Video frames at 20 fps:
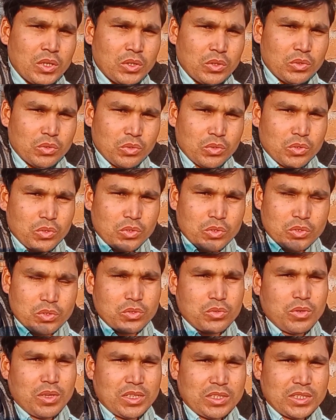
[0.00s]
तो और
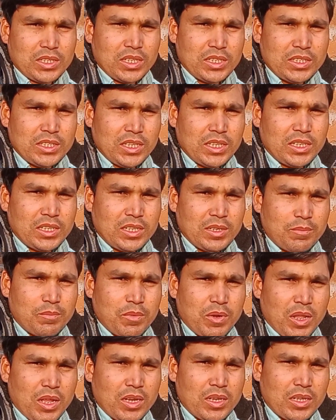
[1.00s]
दोस्तों आज कहीं जाने का
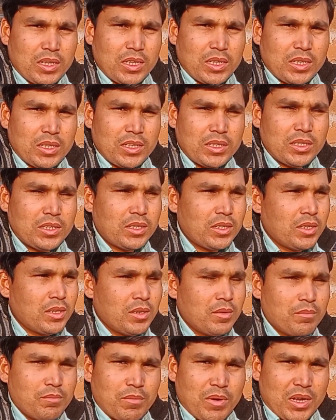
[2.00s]
प्लान है
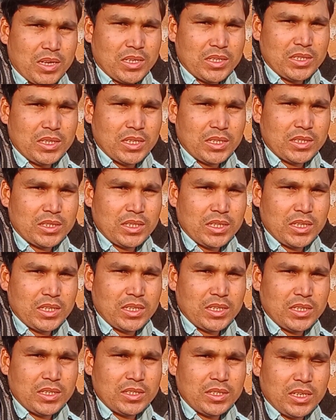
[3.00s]
बाकी देखते
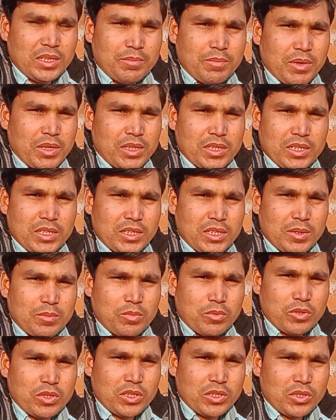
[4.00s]
हैं जा पाते हैं तो
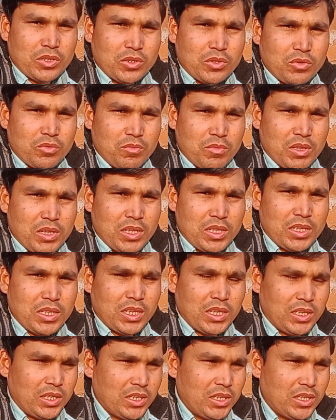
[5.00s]
आपको देखने को तो मिल ही
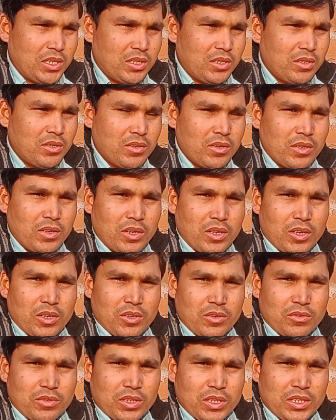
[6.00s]
जाएगा
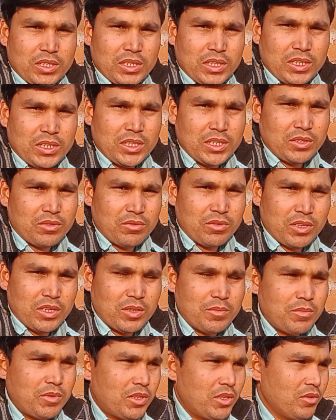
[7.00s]
और नहीं जाएंगे तो
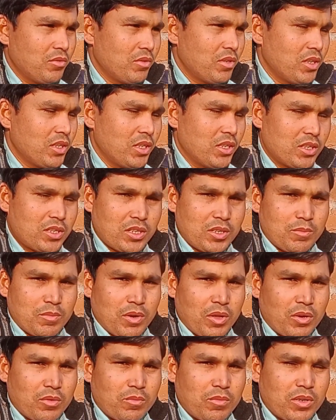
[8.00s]
घर में रहूँगा घर का
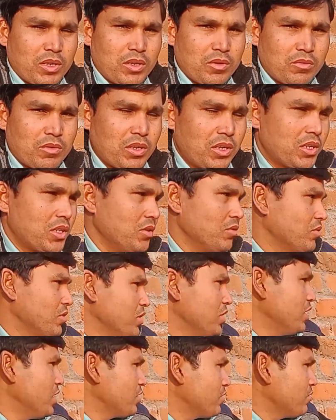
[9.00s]
ब्लॉग बनाऊँगा क्योंकि
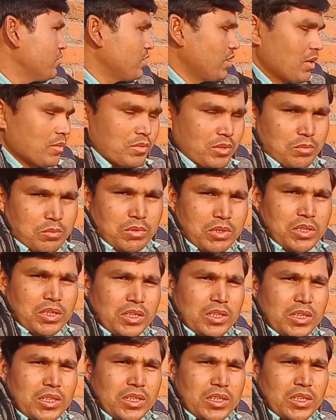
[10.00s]
इधर को साफ़ सफाई
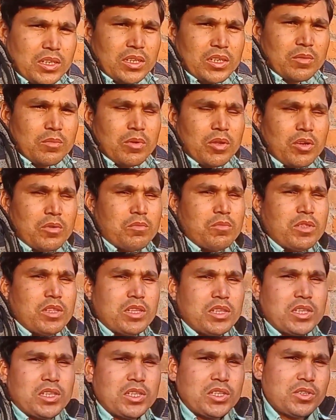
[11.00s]
करना है कल का ब्लॉग
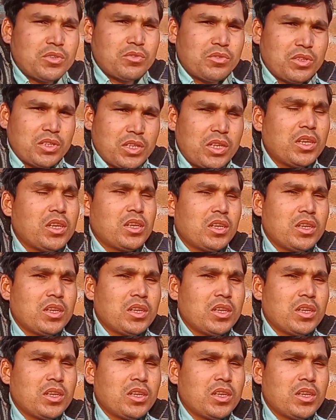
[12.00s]
देखे ही होंगे